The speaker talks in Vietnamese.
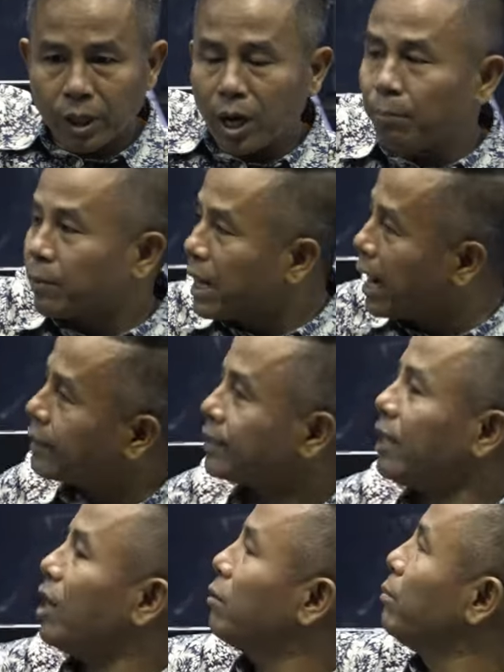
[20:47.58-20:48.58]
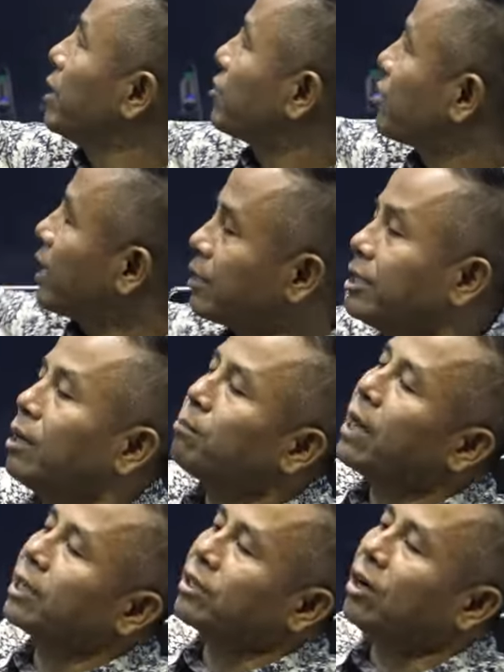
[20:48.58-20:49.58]
ẩm nai để ăn miền sứt chỉ
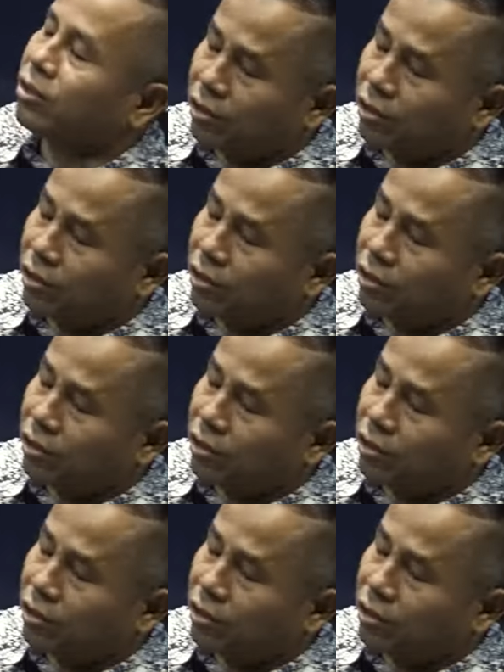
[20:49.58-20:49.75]
ẩm nai khó